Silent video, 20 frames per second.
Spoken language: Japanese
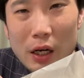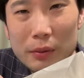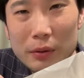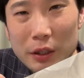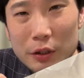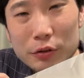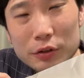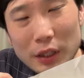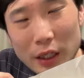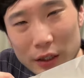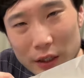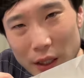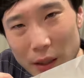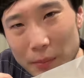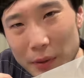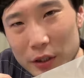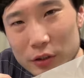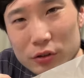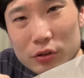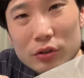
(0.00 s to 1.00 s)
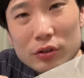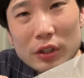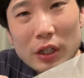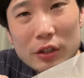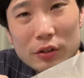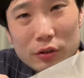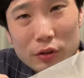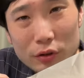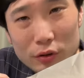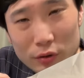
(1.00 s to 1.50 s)
ね、普段ね、
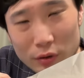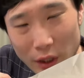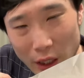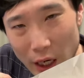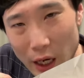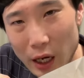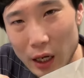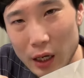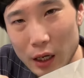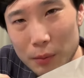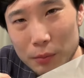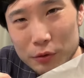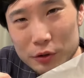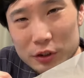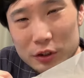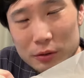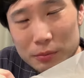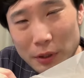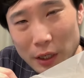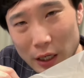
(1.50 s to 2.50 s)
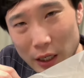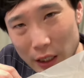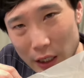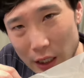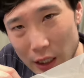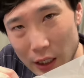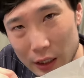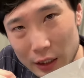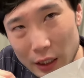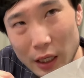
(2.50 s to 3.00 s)
マクドナルドとか、
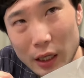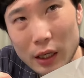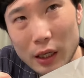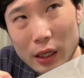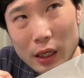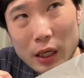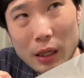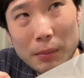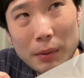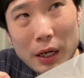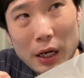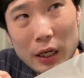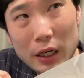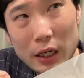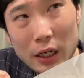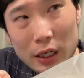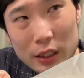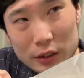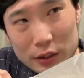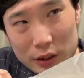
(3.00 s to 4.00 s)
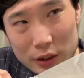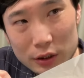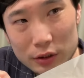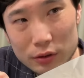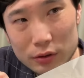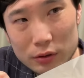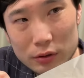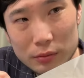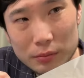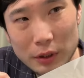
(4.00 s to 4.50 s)
モスバーガーね、えー、
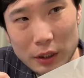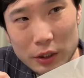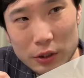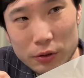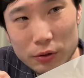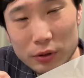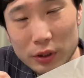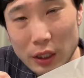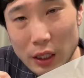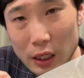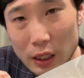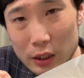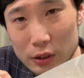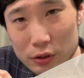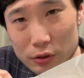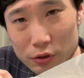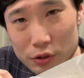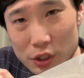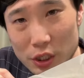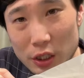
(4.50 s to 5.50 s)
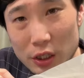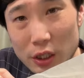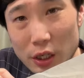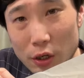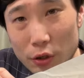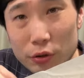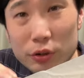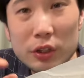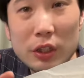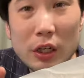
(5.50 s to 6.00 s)
バーガーキング、まあいろんなそのチェーン
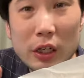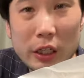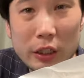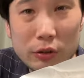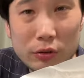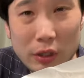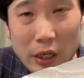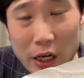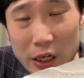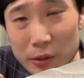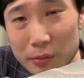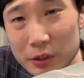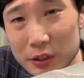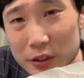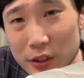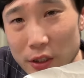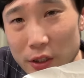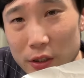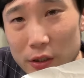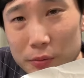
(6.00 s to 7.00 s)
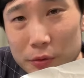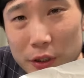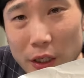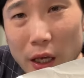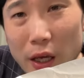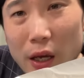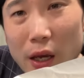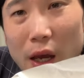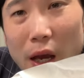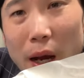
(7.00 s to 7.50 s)
店、ロッテリアとかありますけれども
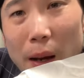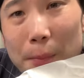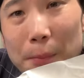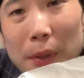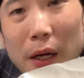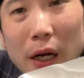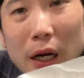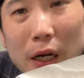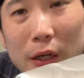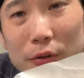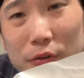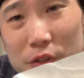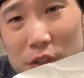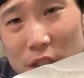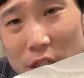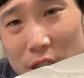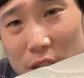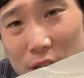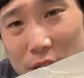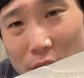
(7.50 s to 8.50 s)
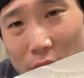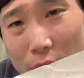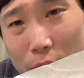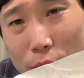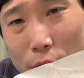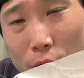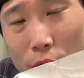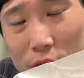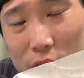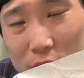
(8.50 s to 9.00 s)
ね、ハンバーガーのチェーン
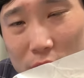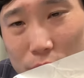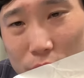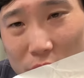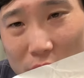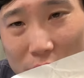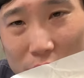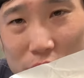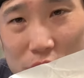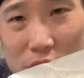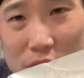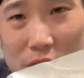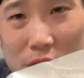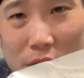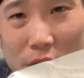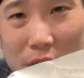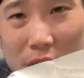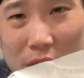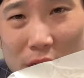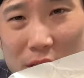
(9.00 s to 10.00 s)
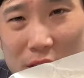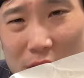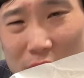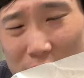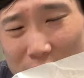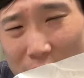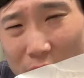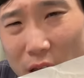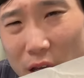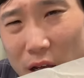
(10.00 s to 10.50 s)
店をいつも楽しんでる方、ぜ
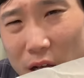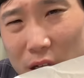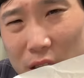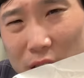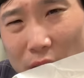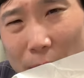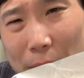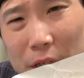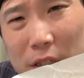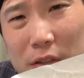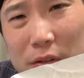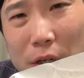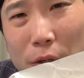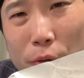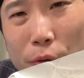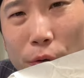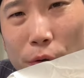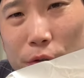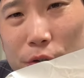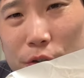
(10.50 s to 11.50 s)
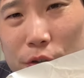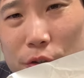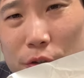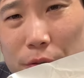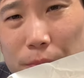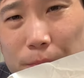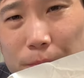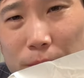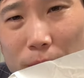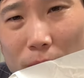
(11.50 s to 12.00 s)
ひね、たまにはこういう